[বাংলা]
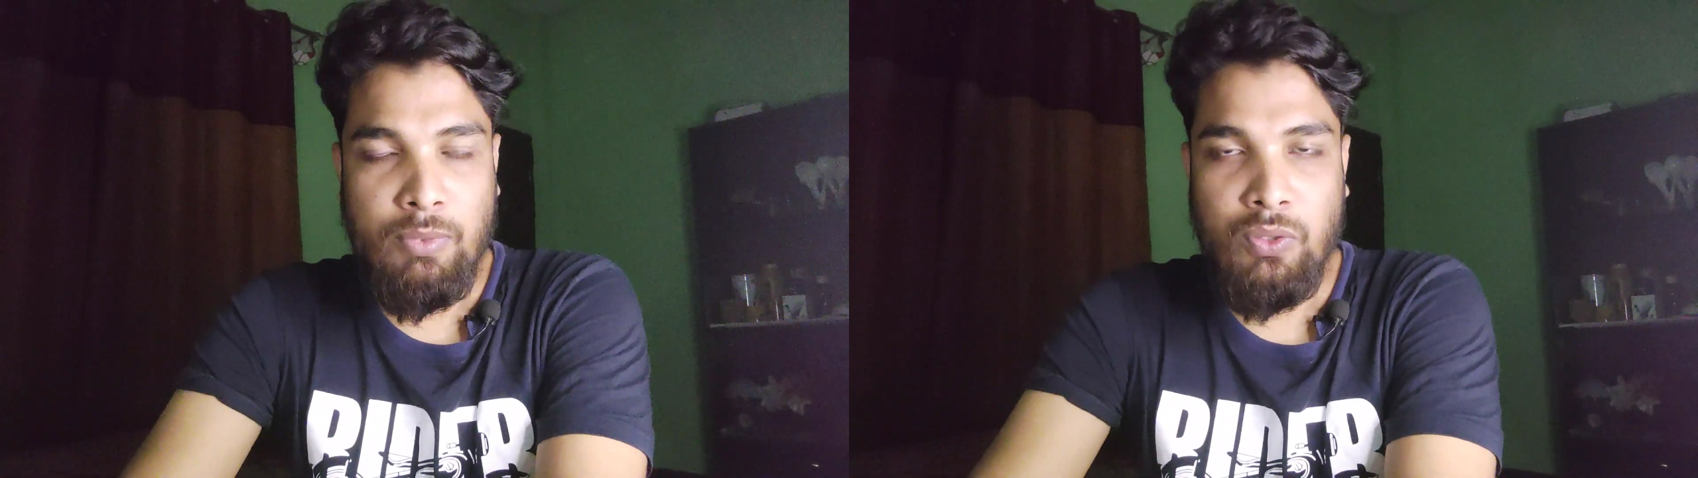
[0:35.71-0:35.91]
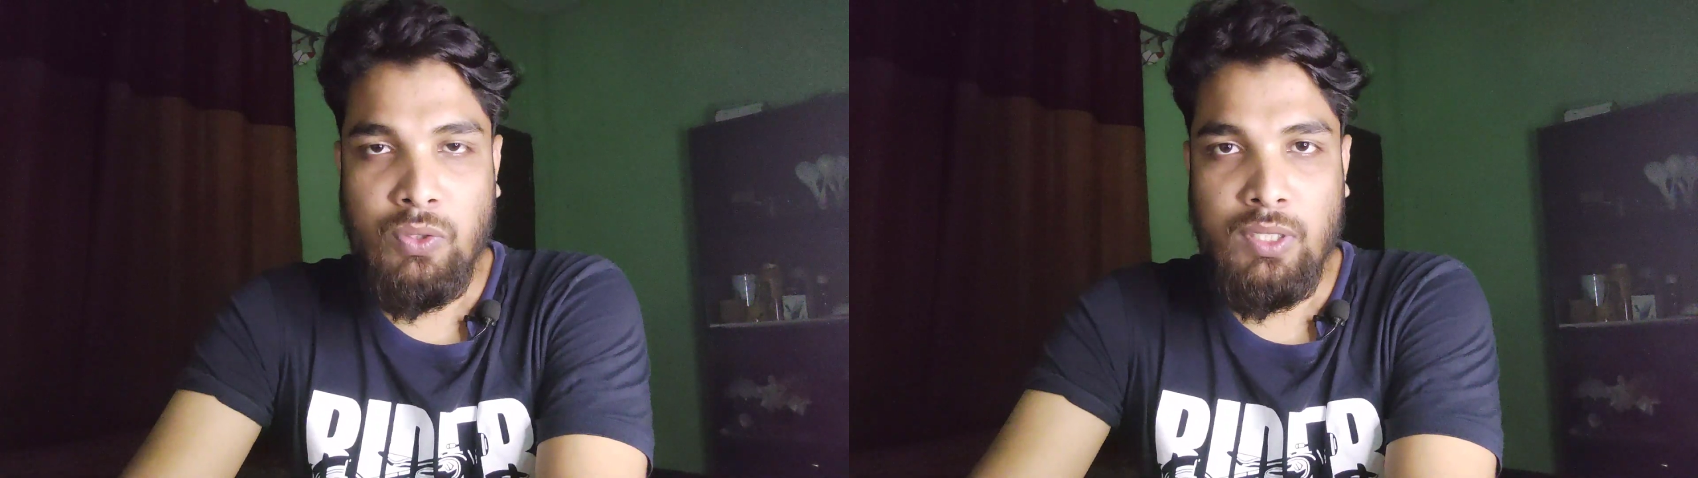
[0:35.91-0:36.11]

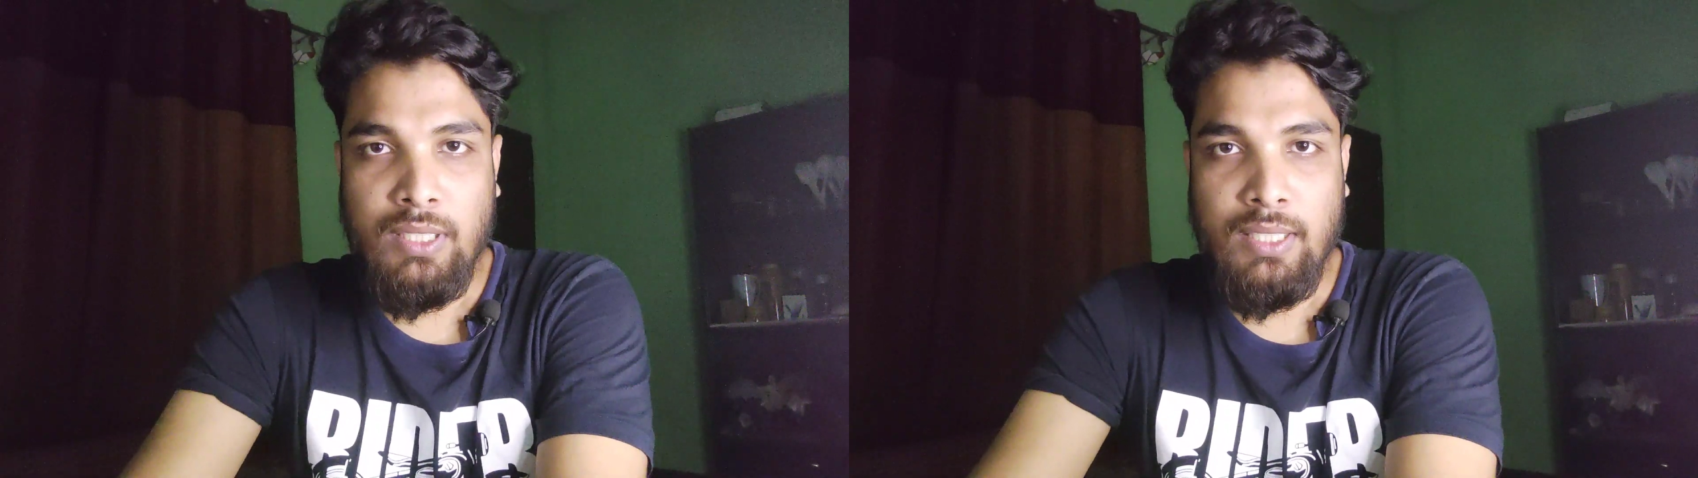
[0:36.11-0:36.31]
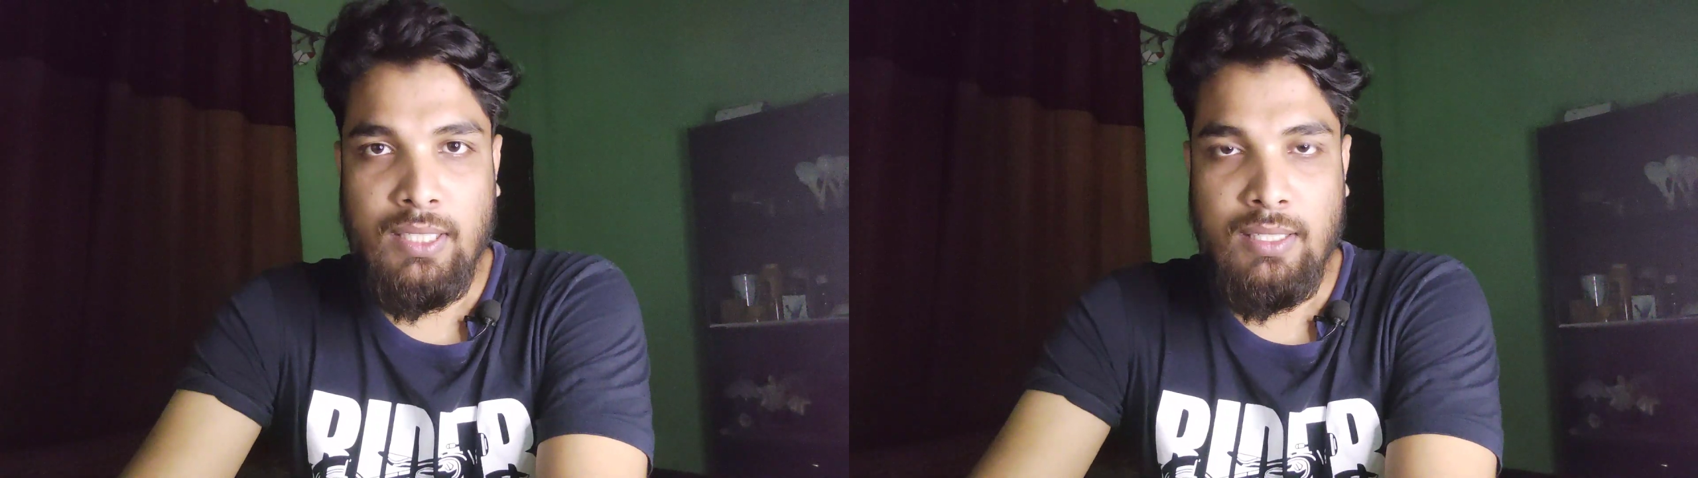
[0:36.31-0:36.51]
ভিডিওটা
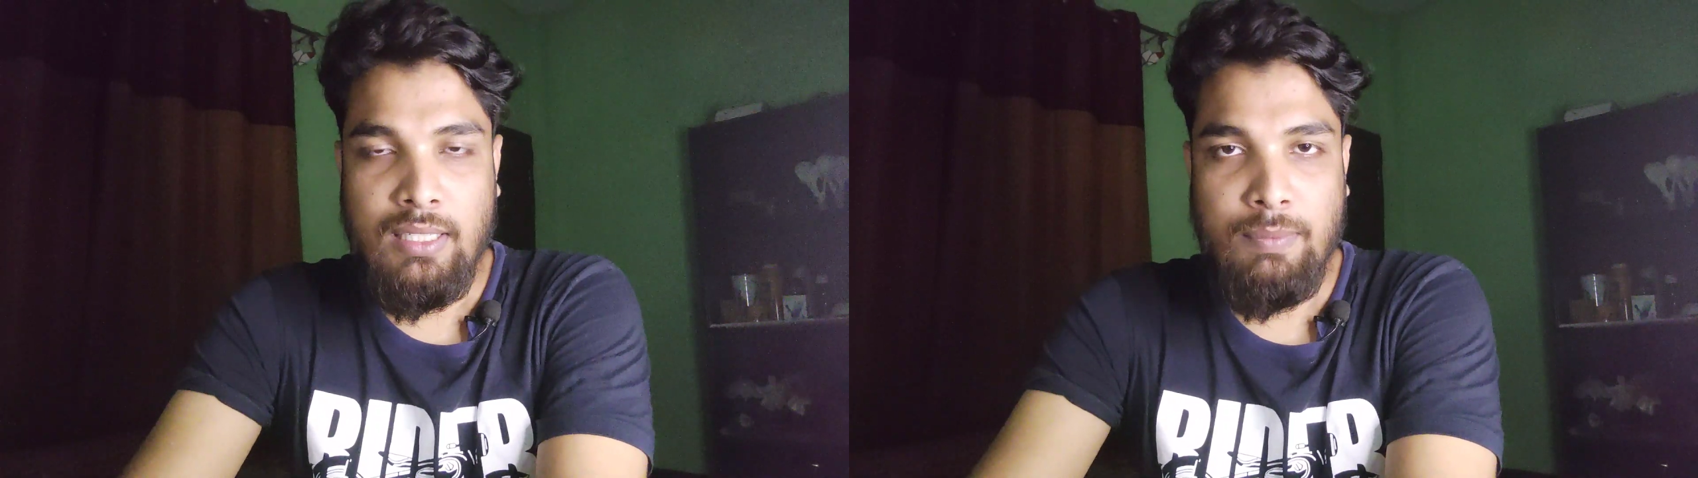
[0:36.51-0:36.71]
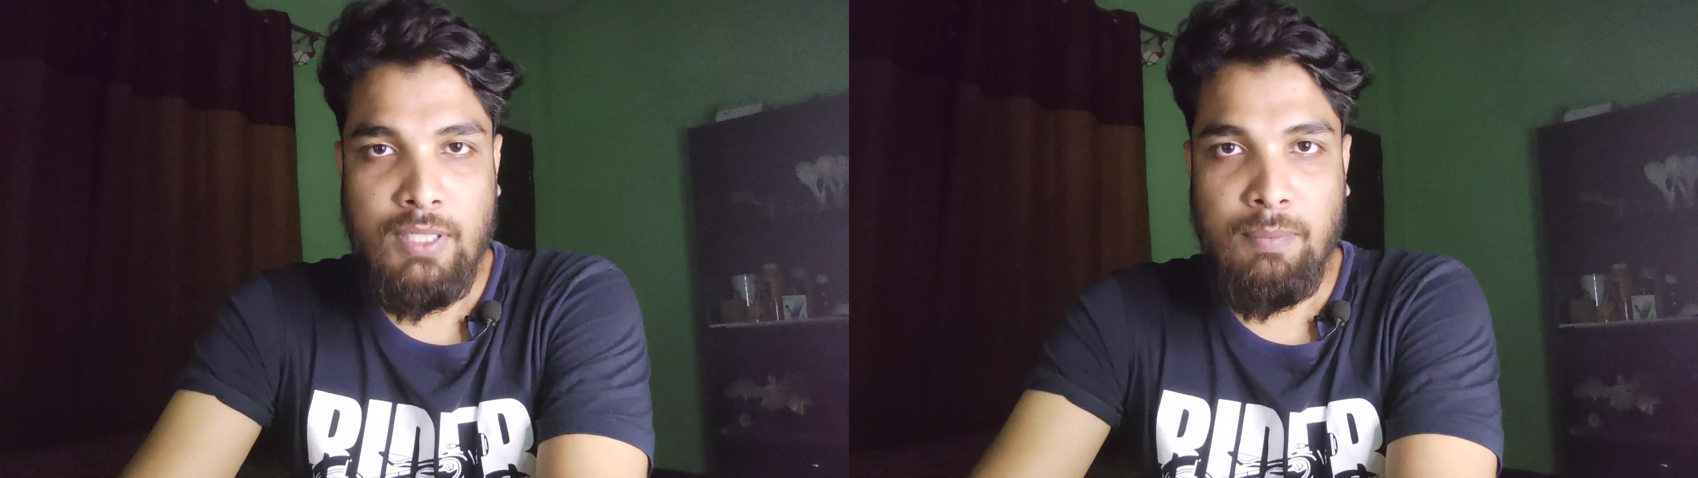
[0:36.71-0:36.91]

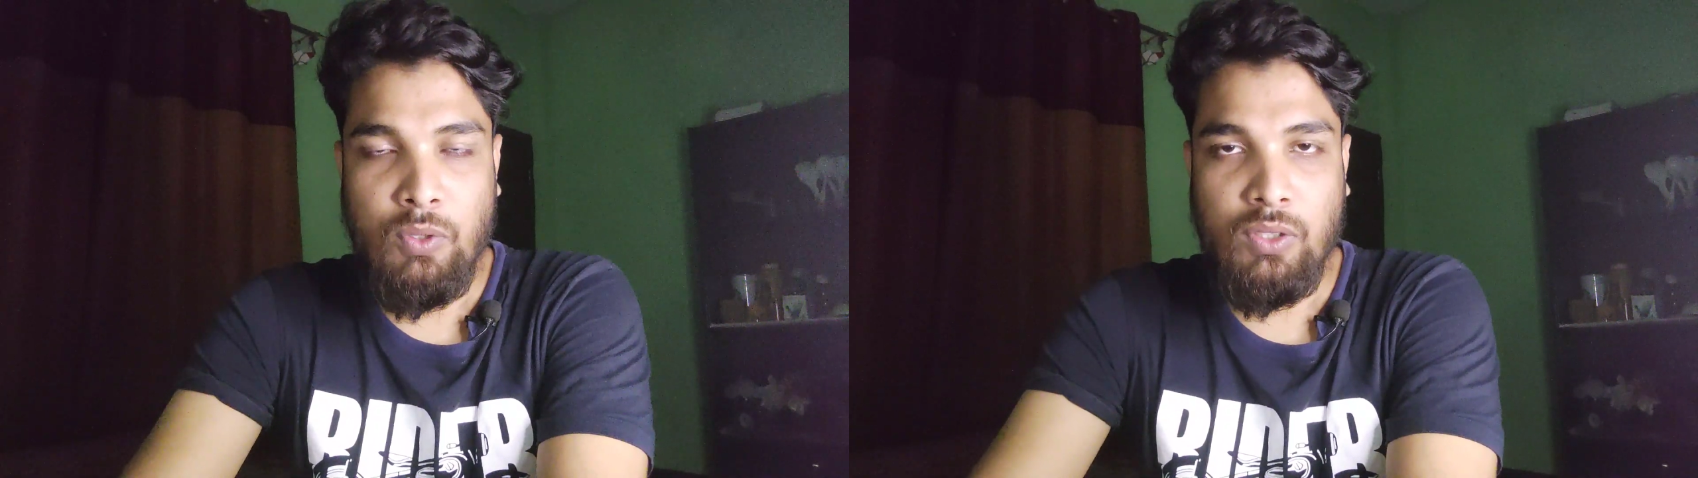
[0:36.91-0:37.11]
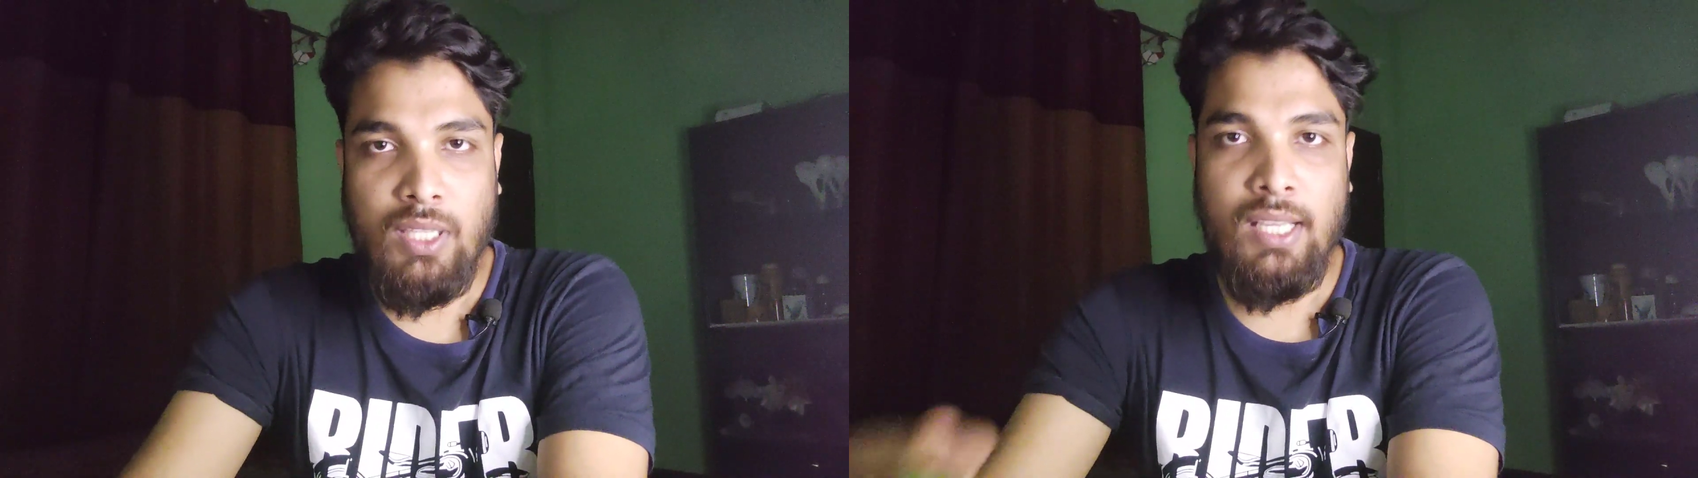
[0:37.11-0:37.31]
দেখিয়েছিলাম যে
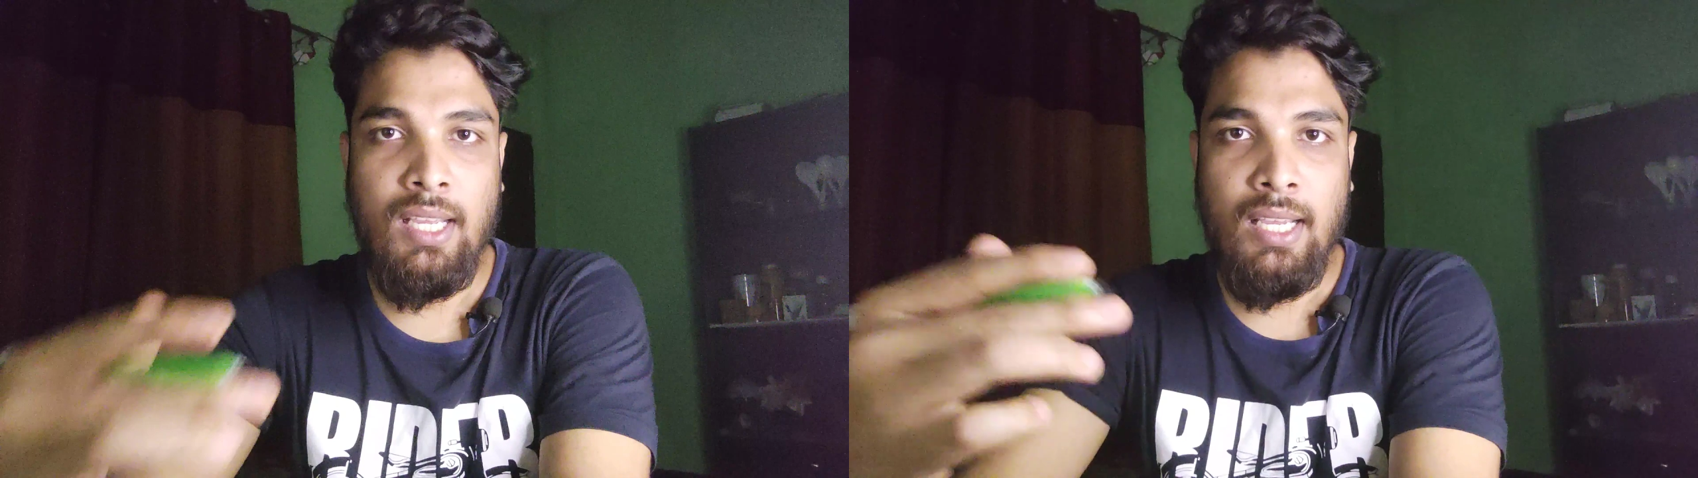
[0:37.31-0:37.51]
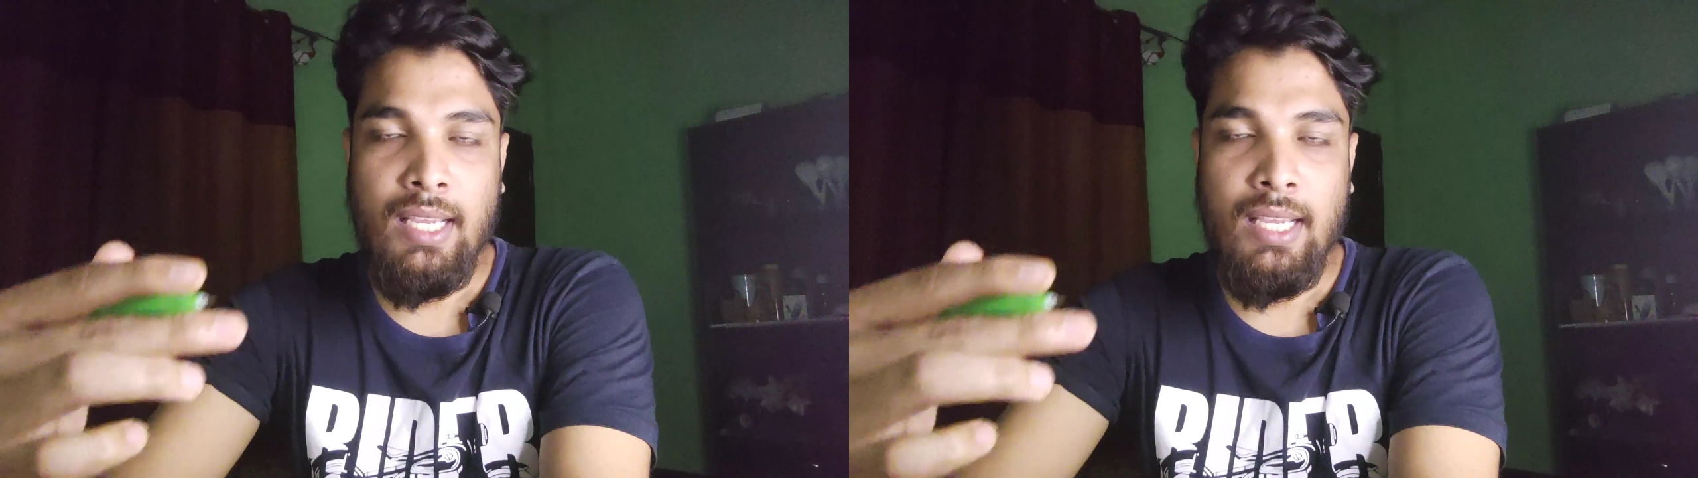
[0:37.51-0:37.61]
পন্থায়